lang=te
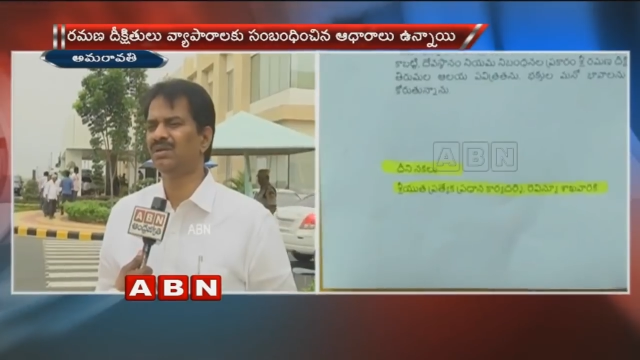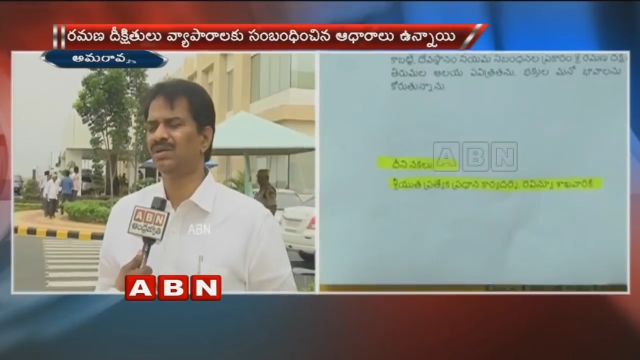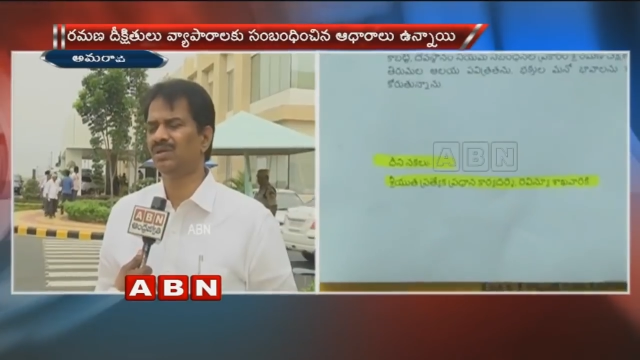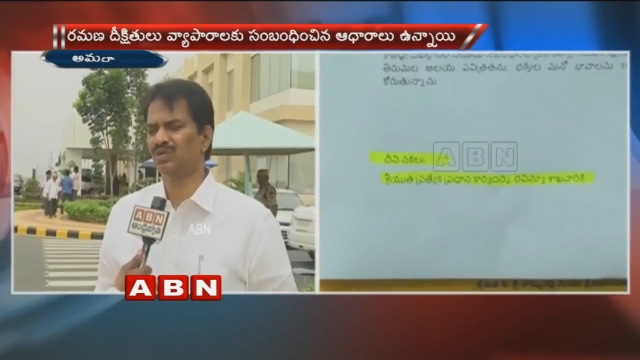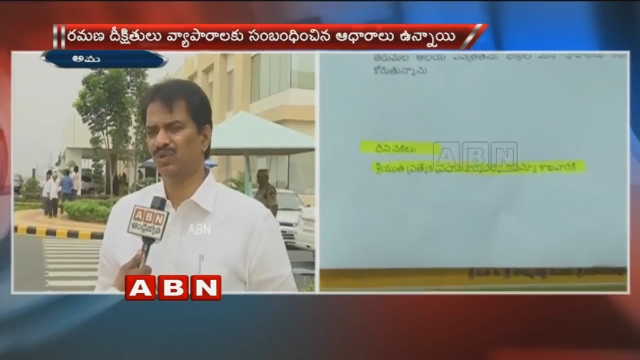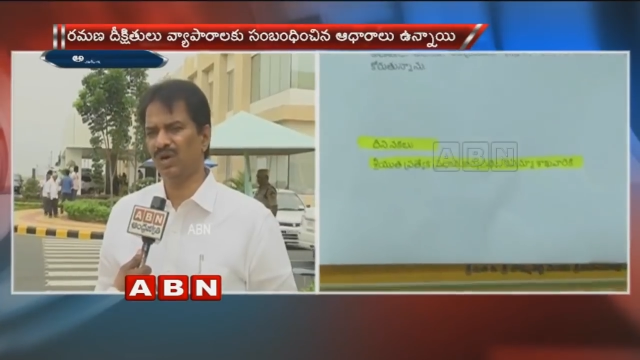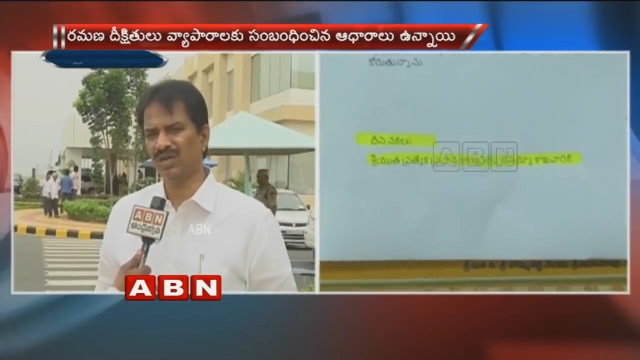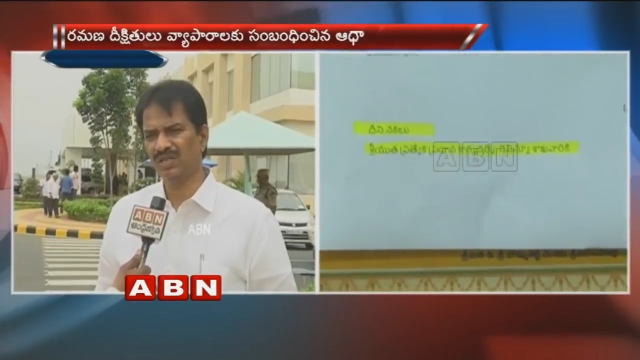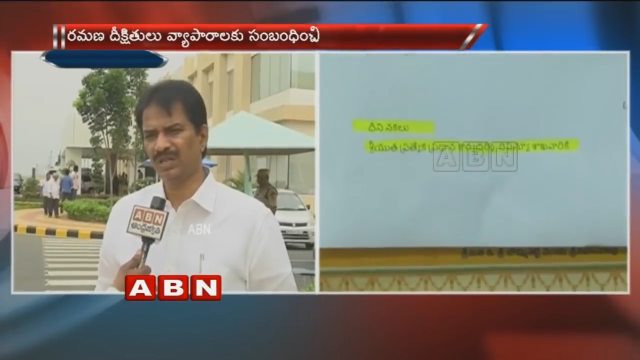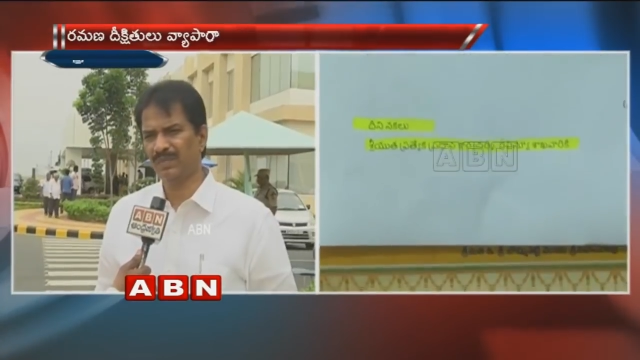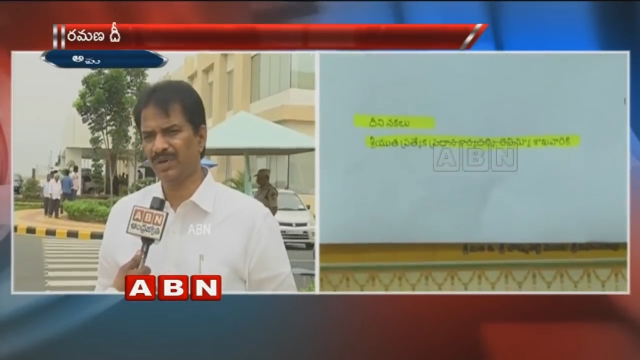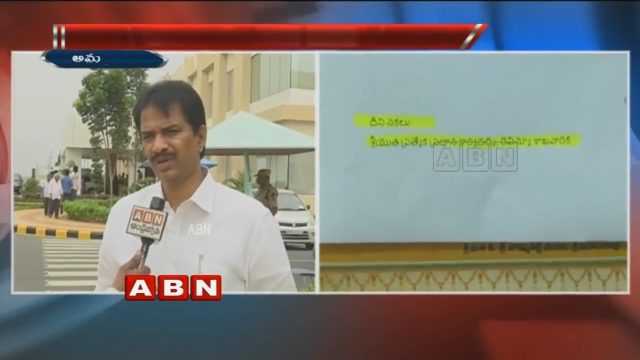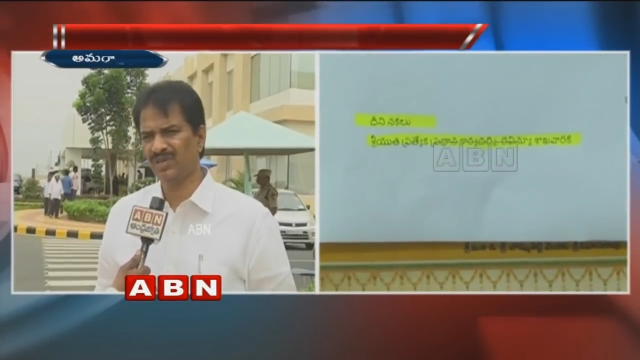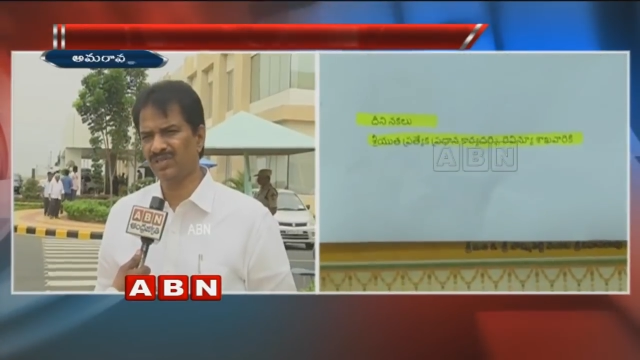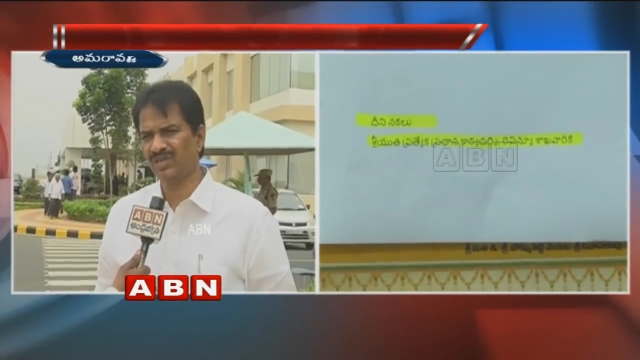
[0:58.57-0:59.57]
స్వార్థ
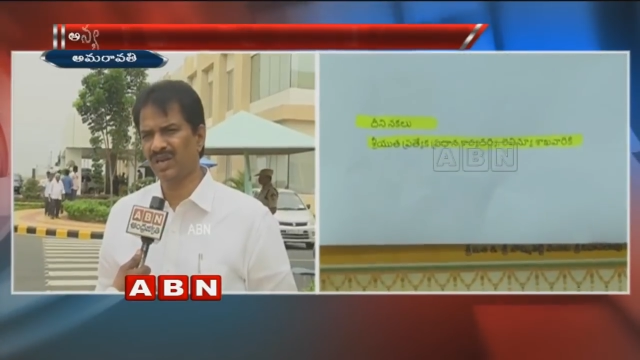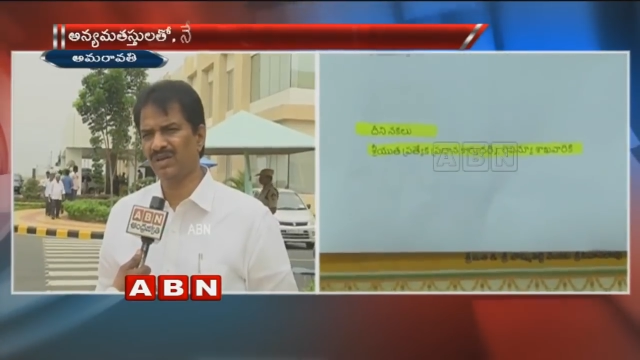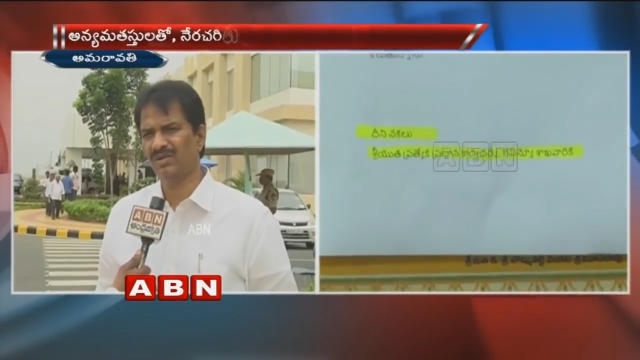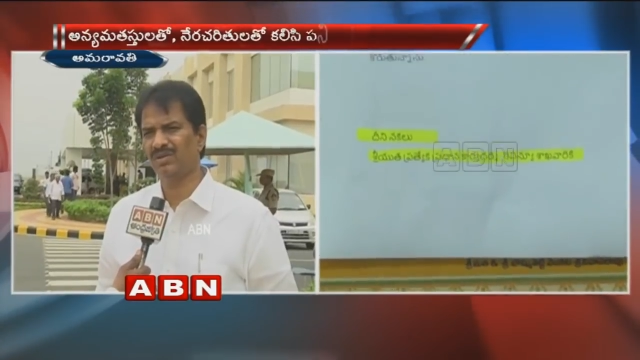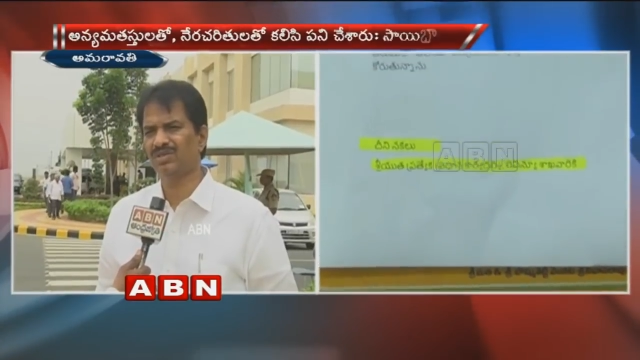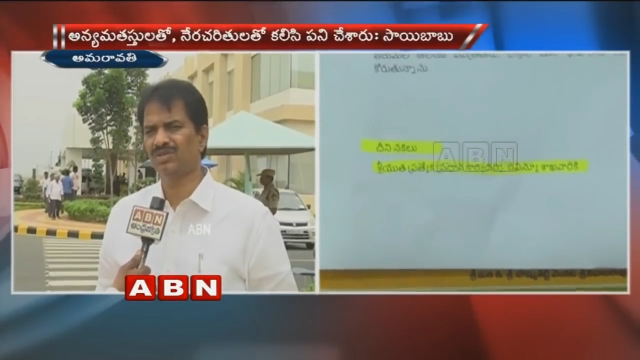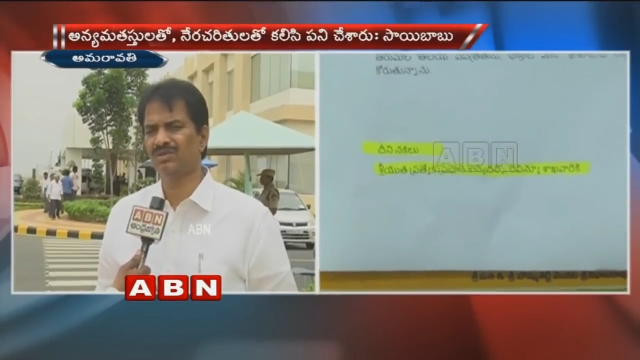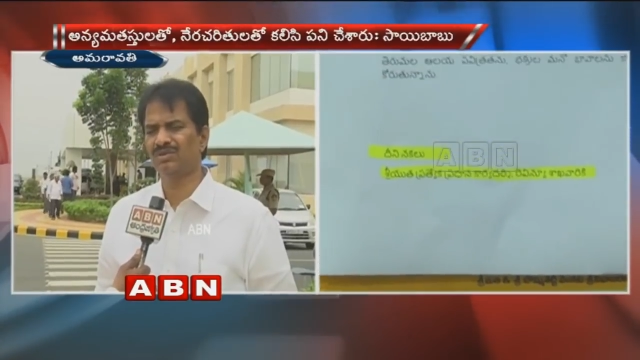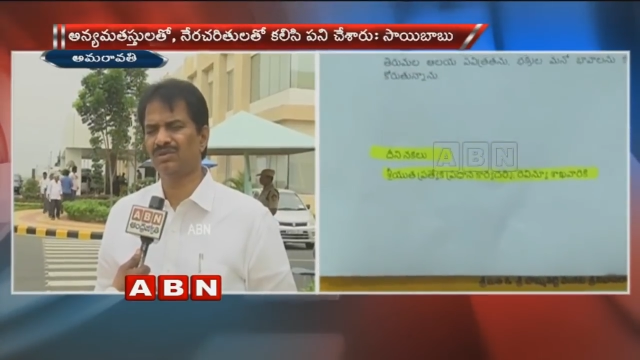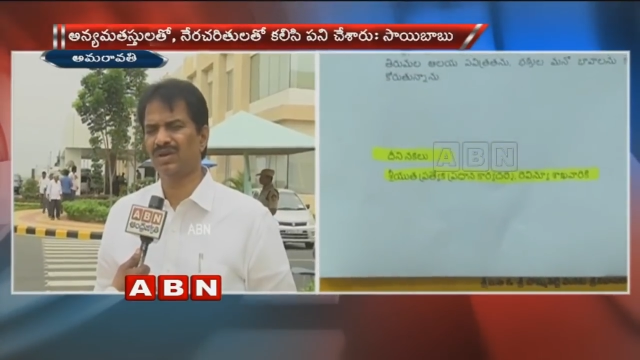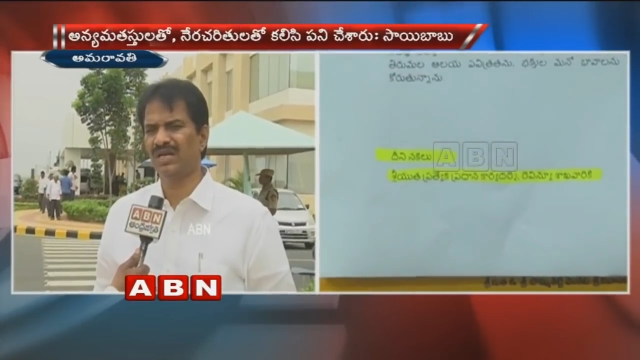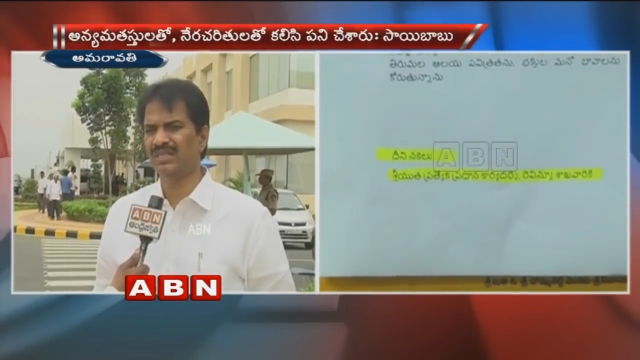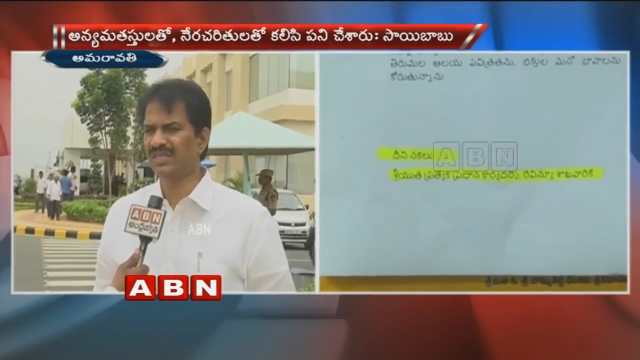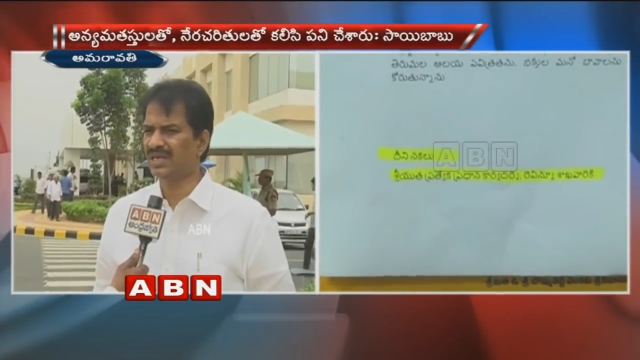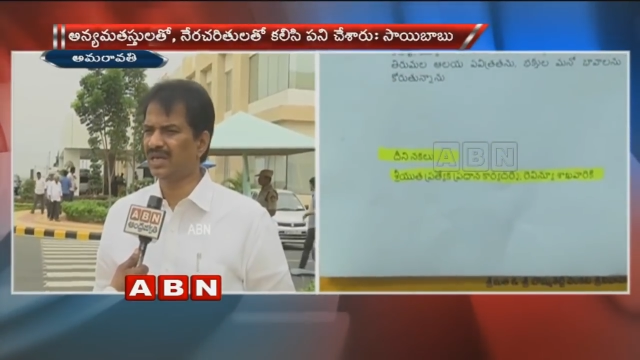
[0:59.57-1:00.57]
ప్రయోజనాల కోసం
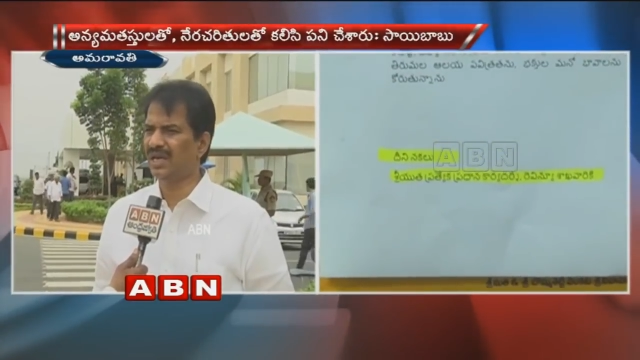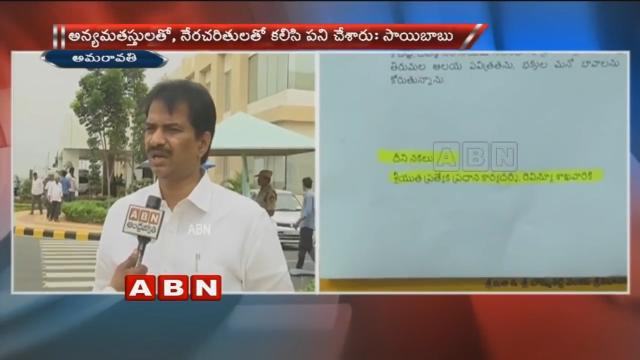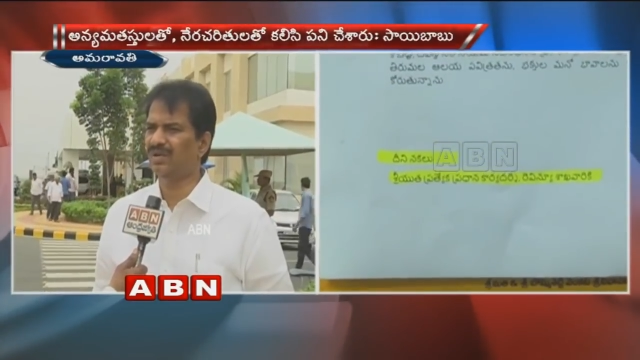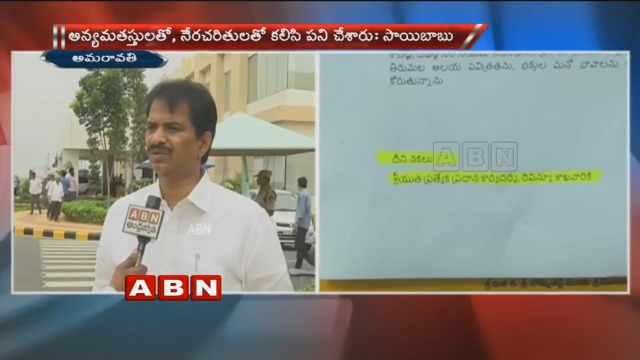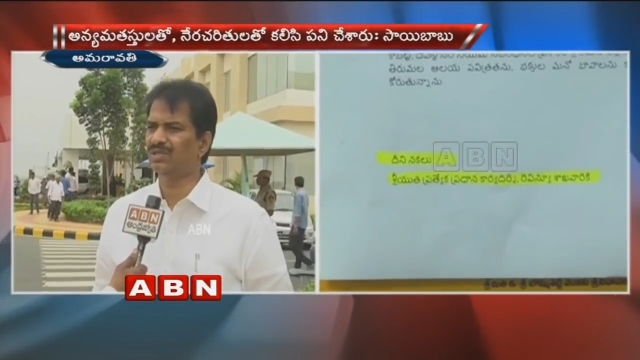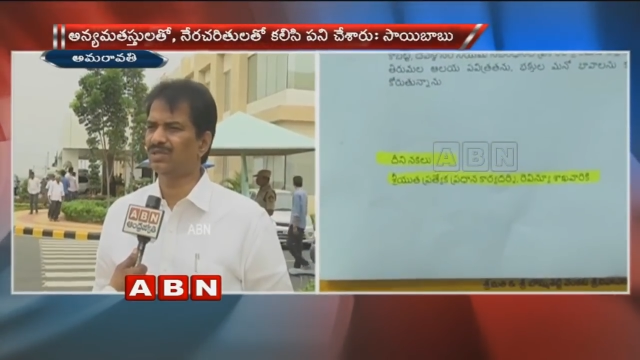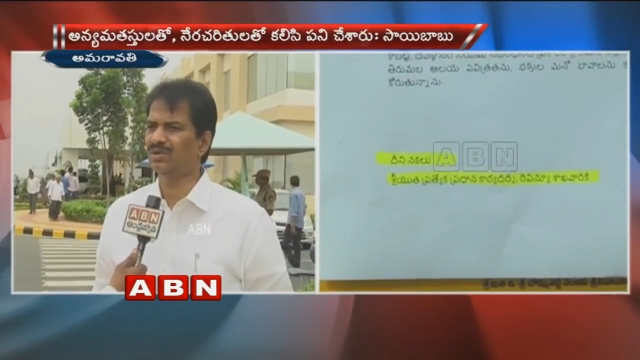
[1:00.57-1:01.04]
రాజకీయాల కోసం